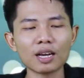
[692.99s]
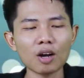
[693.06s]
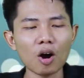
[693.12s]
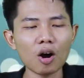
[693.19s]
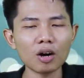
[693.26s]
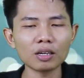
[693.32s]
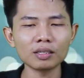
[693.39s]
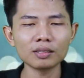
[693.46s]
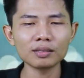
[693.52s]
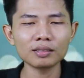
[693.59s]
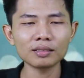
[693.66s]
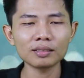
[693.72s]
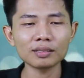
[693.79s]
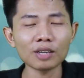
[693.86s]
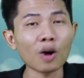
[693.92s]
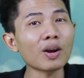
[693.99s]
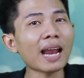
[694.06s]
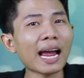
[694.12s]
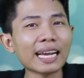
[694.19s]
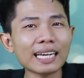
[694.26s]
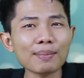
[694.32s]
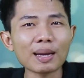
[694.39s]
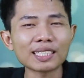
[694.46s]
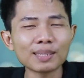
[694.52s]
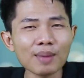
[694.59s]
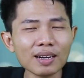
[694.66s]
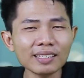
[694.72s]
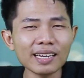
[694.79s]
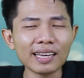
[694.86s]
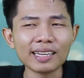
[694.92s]
Còn đổi lại các bạn sẽ
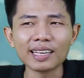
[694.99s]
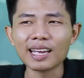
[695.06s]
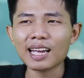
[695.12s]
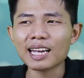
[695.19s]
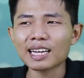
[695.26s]
mất gì?